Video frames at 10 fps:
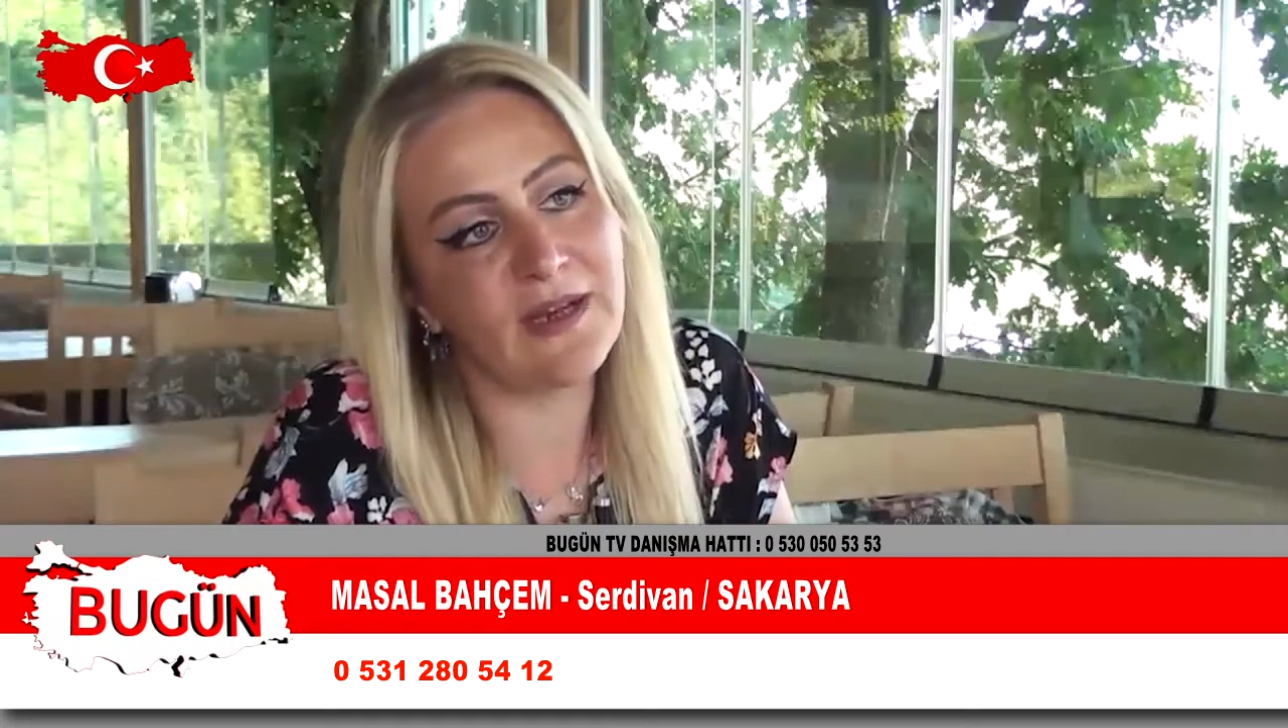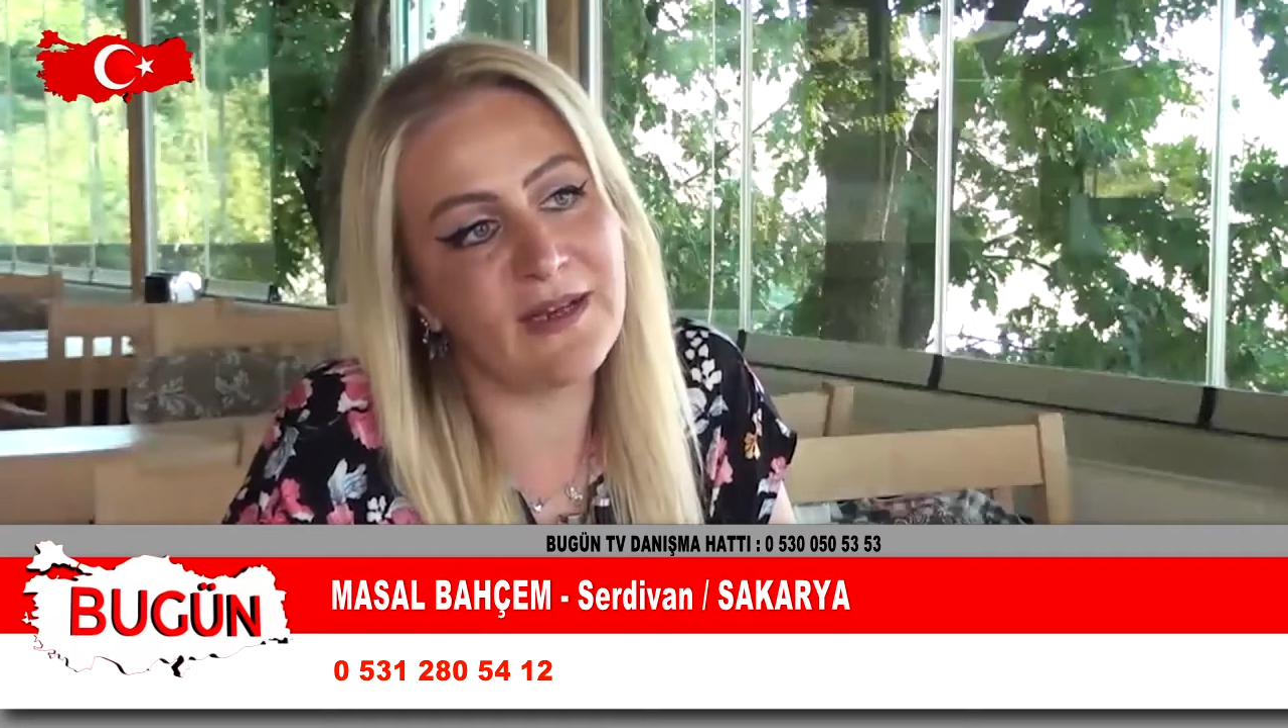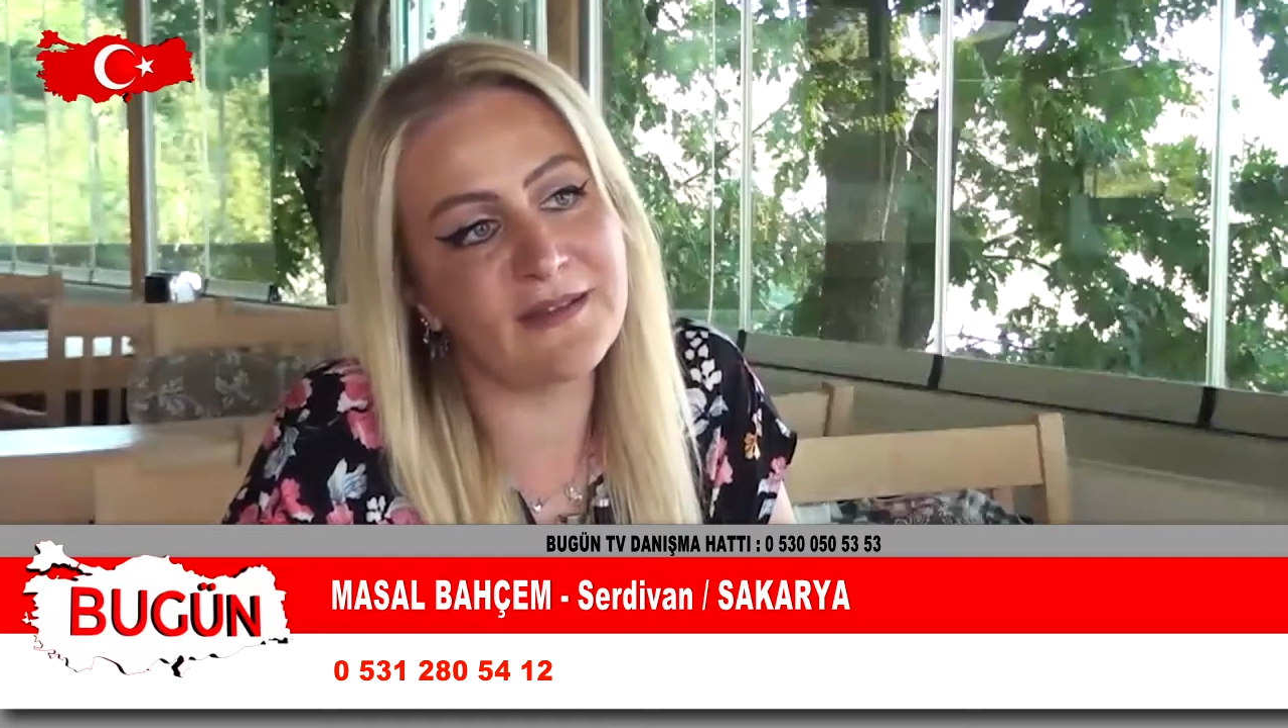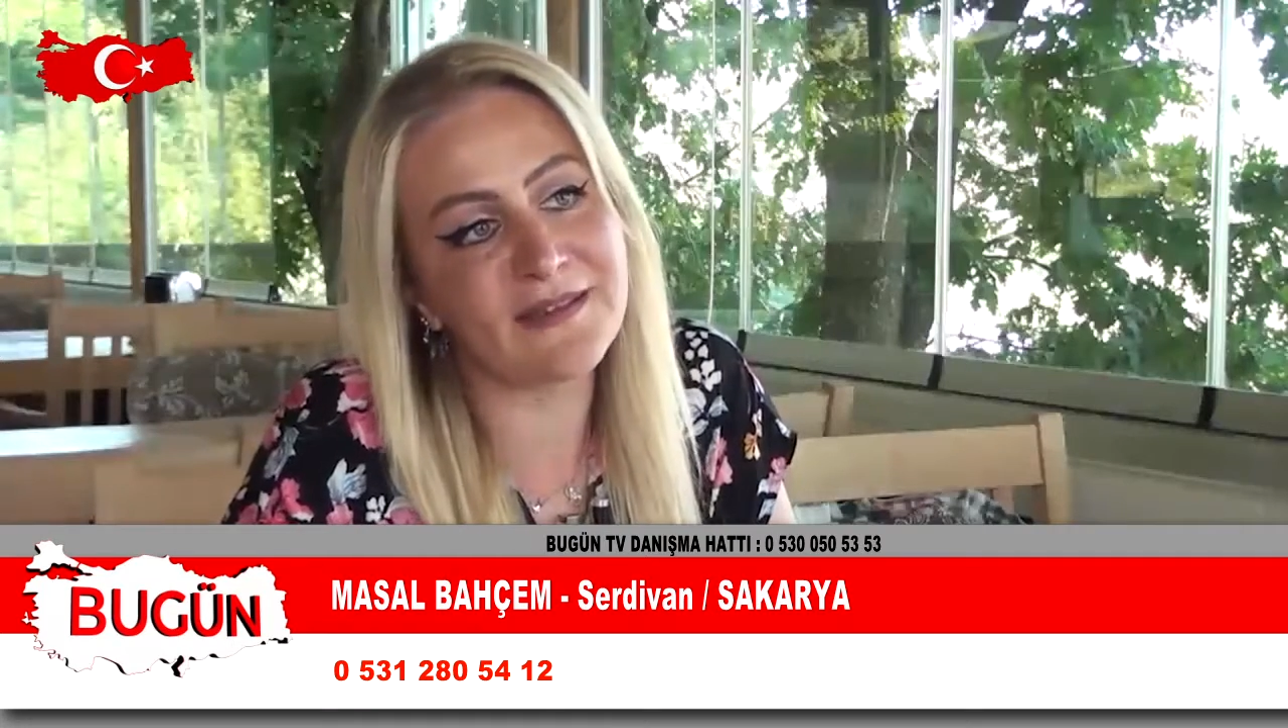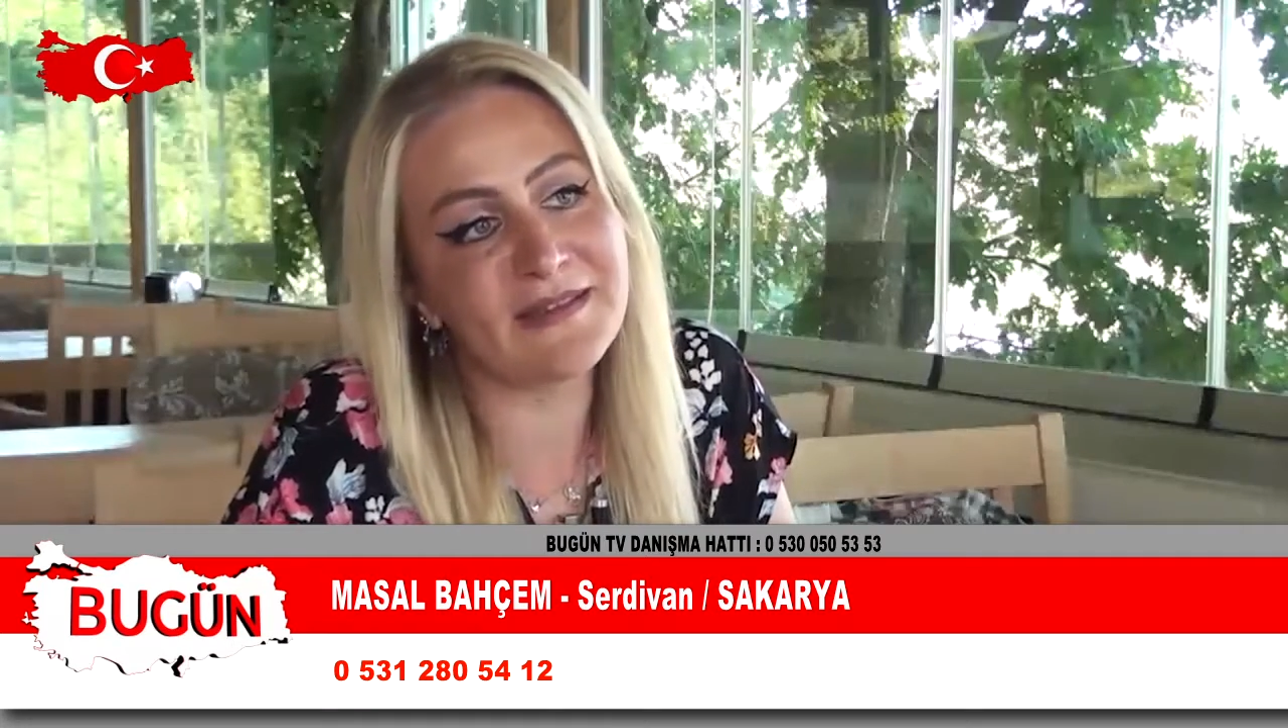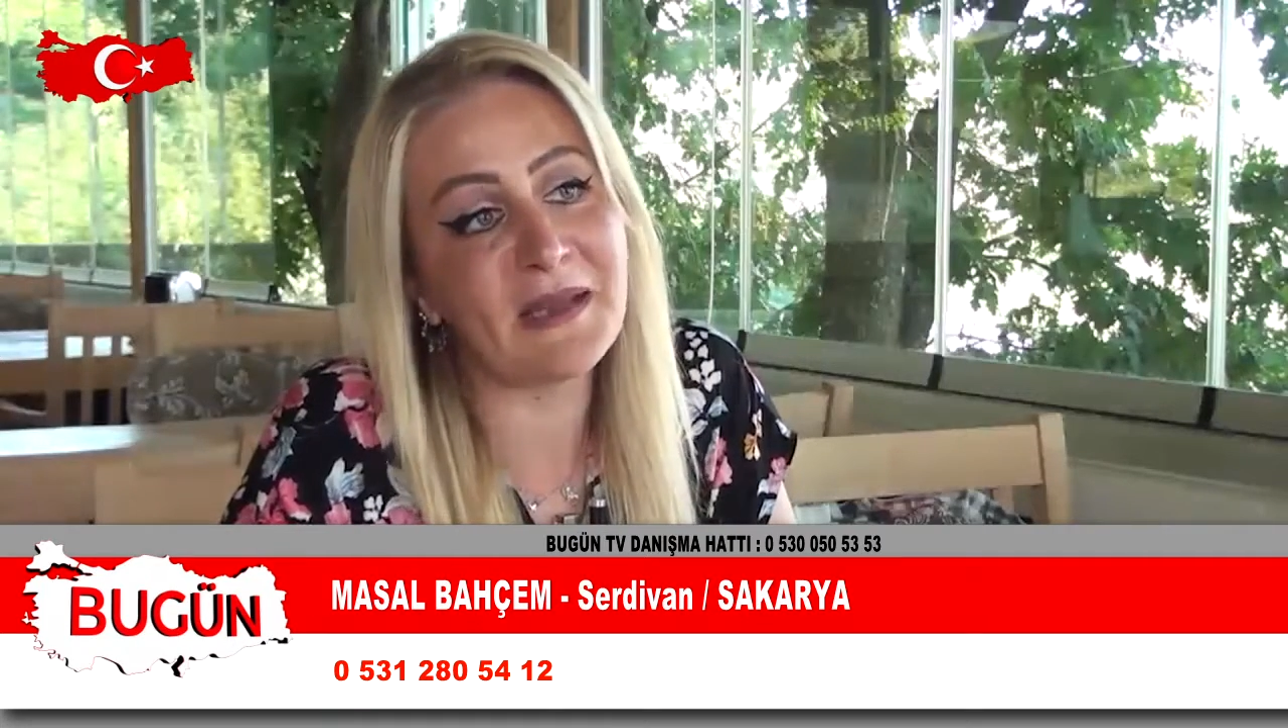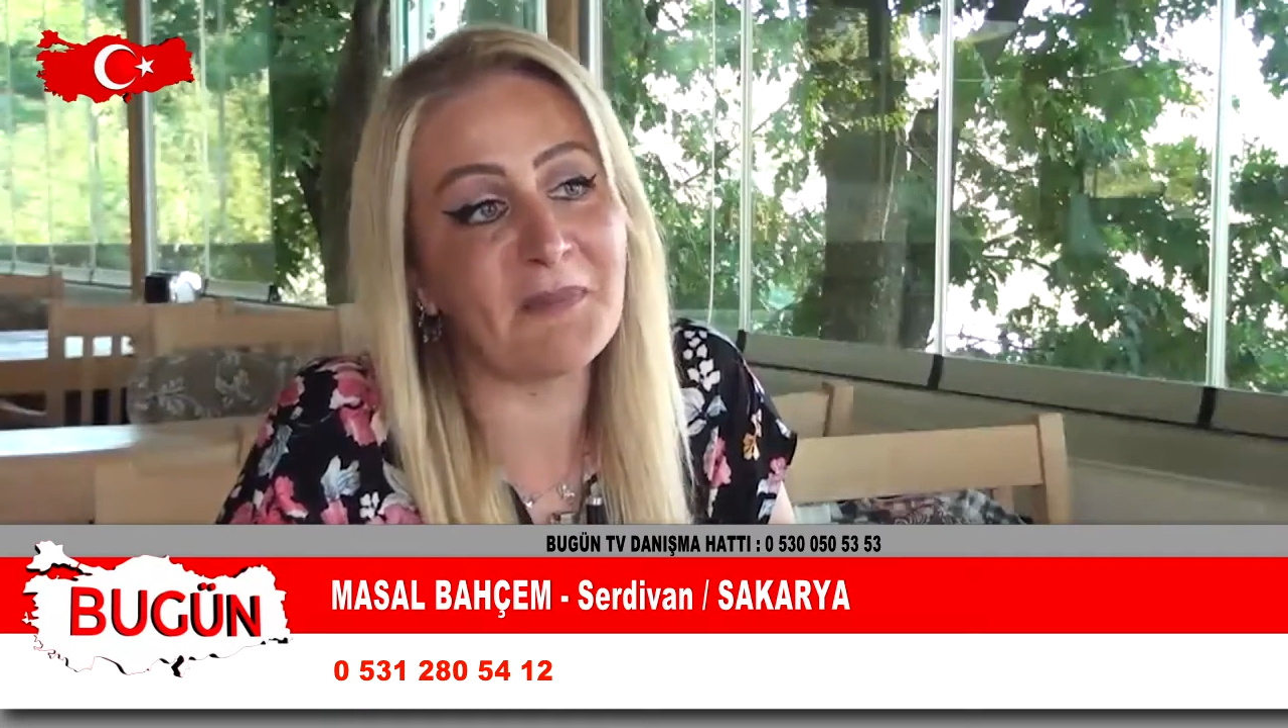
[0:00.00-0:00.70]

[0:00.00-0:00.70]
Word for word: aynısını